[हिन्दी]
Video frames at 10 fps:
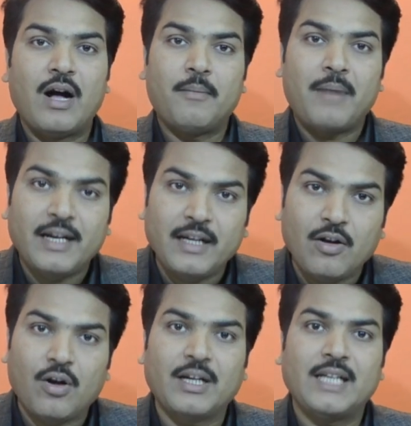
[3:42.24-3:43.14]
हमारे
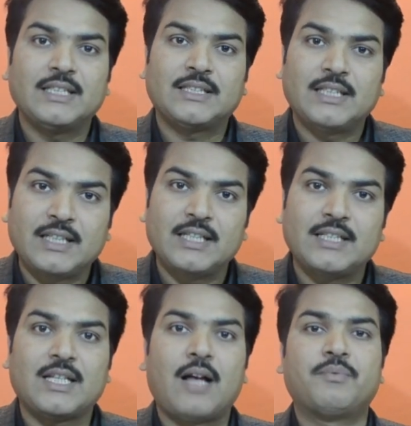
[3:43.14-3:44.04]
ऑर्गेनाइजेशन के
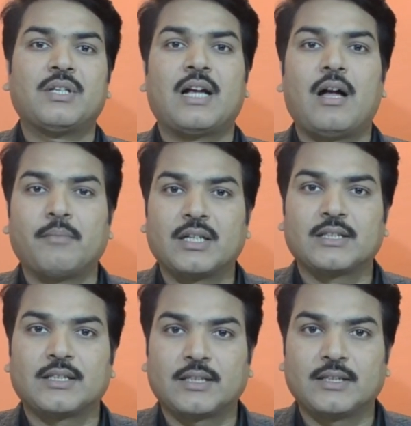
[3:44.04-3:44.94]
हिसाब से काम कर
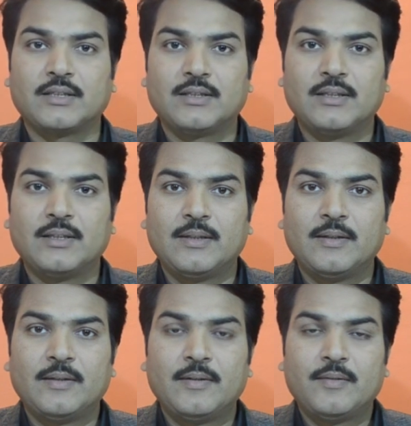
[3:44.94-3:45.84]

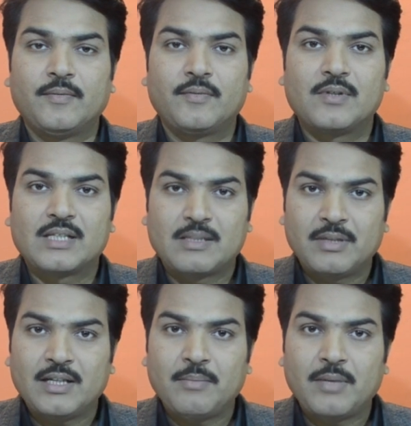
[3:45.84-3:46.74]
सके
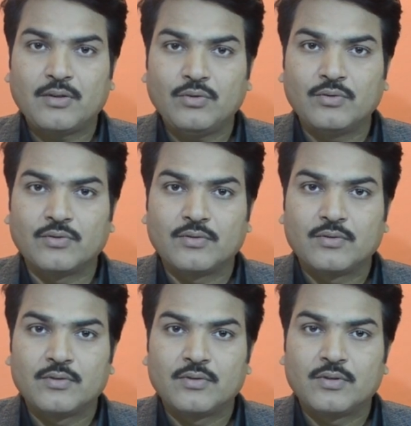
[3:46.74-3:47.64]
समझ रहे हैं बात को
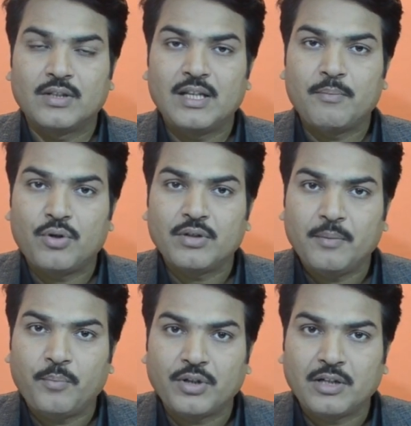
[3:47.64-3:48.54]
ये बहुत
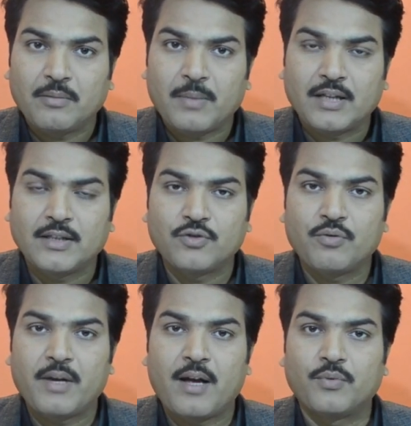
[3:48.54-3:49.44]
इंपॉर्टेंट बात है जो
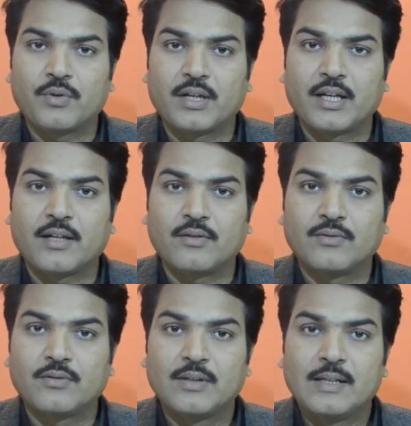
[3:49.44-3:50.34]
मैं आपको कह रहा हूं
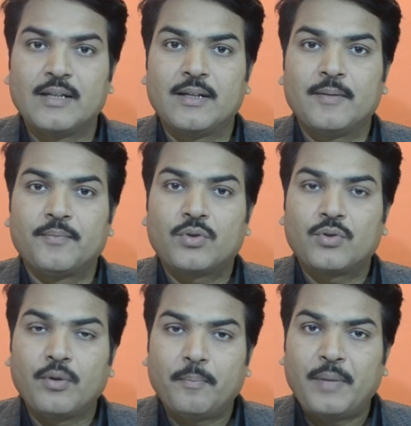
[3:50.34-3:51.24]

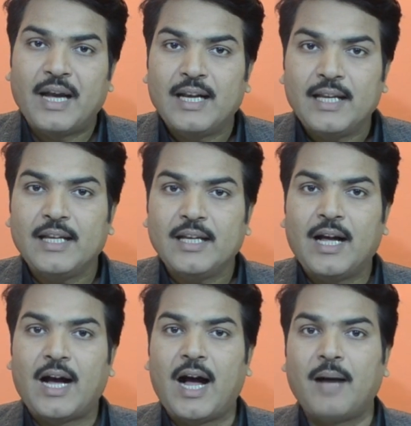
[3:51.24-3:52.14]
तो पहले
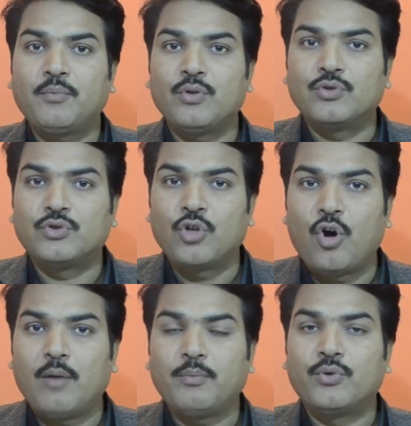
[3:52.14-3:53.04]
आपको
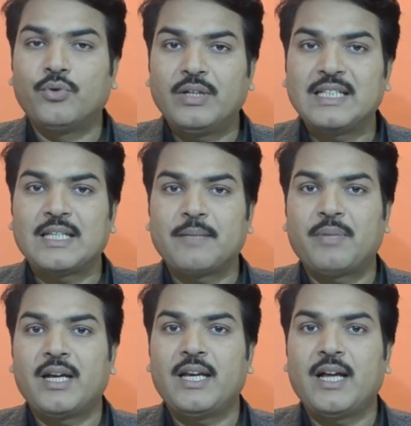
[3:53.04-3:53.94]
जॉब ढूंढने से
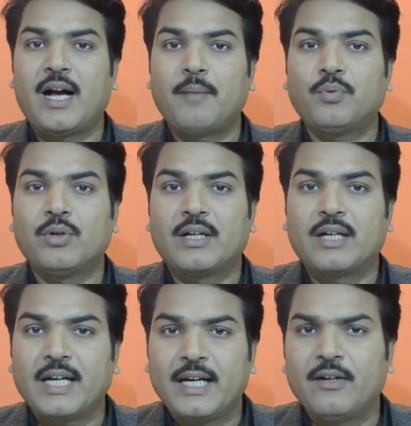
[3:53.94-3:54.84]
पहले आपको
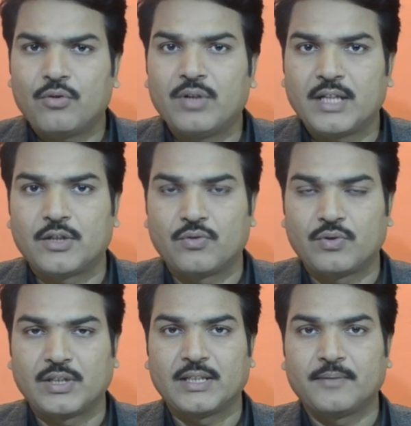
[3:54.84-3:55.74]
ट्रेंड होना
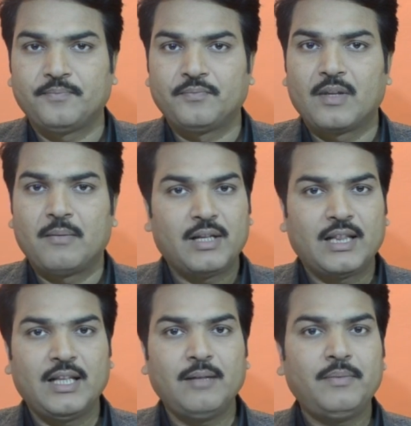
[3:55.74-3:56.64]
जरूरी है
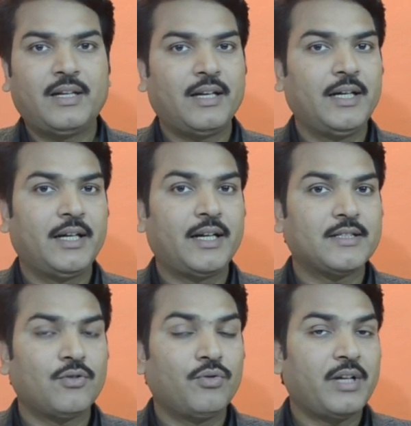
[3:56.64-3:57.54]
मतलब ट्रेंड
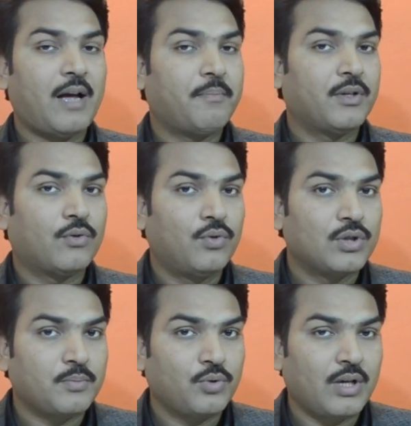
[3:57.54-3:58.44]
कैसे होंगे आपने
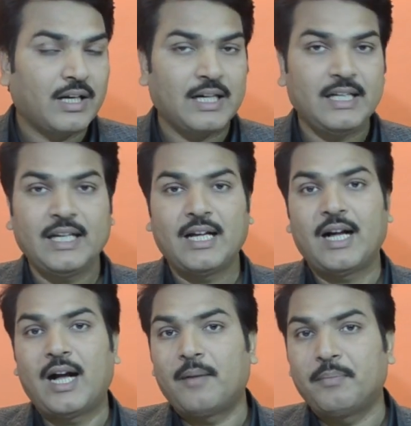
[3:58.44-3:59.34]
कोर्स पूरा कर लिया
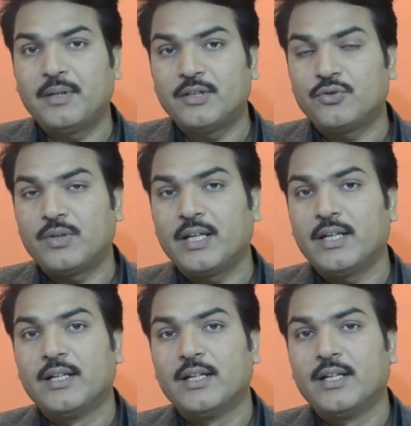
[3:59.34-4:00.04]
आपने जो है